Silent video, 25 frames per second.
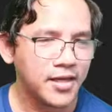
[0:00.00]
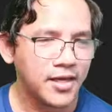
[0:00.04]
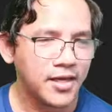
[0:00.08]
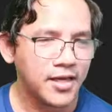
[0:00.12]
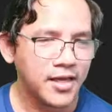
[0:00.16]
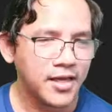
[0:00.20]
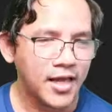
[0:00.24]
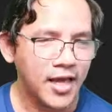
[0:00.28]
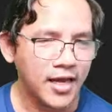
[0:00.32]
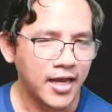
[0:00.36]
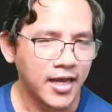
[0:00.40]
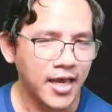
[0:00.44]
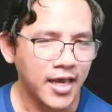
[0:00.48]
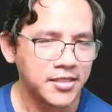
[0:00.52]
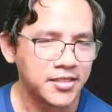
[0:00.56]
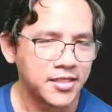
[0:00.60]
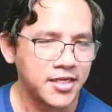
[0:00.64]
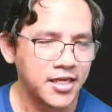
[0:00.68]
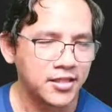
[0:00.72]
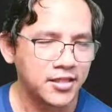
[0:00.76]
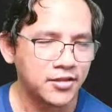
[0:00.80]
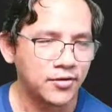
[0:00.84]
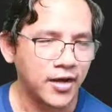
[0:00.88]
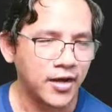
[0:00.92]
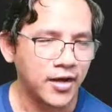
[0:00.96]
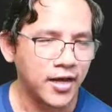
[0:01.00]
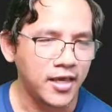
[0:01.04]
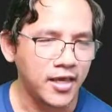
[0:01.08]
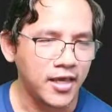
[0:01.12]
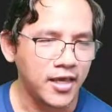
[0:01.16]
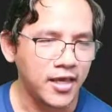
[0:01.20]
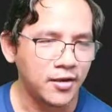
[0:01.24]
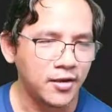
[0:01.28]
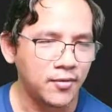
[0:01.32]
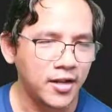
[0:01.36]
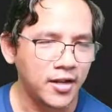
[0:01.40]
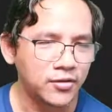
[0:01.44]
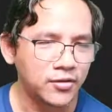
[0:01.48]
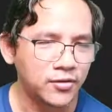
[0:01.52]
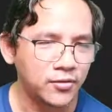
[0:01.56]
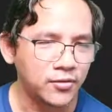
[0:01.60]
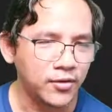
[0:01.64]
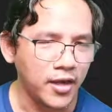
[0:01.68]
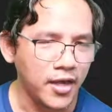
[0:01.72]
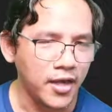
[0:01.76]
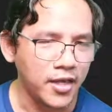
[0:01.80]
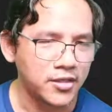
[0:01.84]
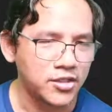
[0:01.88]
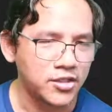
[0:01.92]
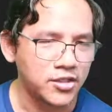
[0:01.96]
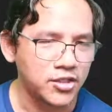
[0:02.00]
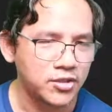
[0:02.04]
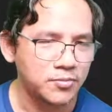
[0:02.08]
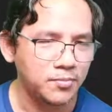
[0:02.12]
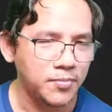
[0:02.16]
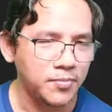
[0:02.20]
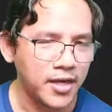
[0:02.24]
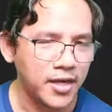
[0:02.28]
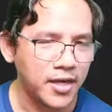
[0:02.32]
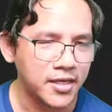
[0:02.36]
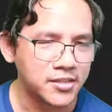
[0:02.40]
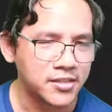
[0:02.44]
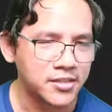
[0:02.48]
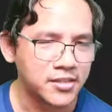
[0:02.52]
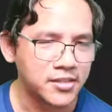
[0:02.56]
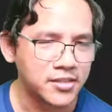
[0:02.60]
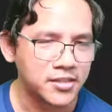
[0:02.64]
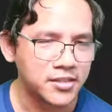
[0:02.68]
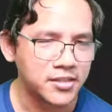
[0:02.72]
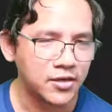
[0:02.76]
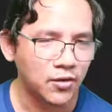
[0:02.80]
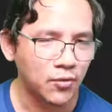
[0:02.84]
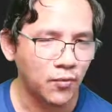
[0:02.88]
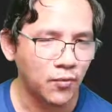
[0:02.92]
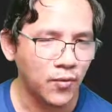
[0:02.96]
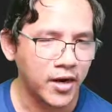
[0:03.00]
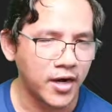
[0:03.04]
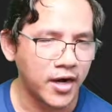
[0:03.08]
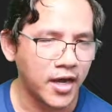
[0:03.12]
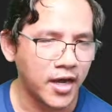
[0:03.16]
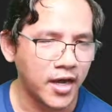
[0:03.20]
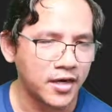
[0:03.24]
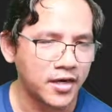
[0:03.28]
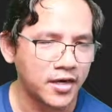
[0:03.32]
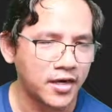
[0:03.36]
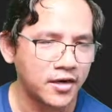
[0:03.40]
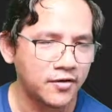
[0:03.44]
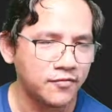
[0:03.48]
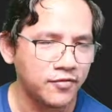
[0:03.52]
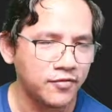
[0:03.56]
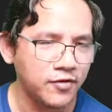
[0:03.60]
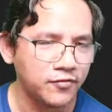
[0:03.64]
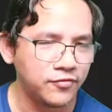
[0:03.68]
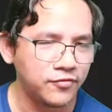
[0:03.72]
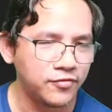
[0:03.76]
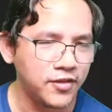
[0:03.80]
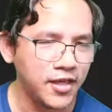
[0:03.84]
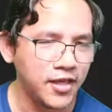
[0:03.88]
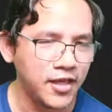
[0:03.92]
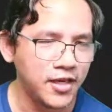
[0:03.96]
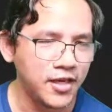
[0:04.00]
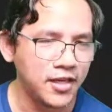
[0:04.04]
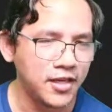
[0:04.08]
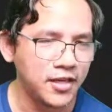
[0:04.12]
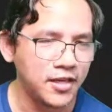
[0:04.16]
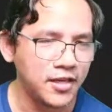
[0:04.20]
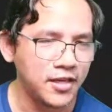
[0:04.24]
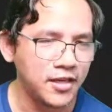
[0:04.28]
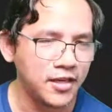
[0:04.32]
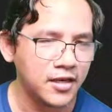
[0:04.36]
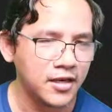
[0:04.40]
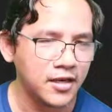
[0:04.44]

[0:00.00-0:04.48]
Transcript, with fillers: Ang x dito ay equal to h plus 115.5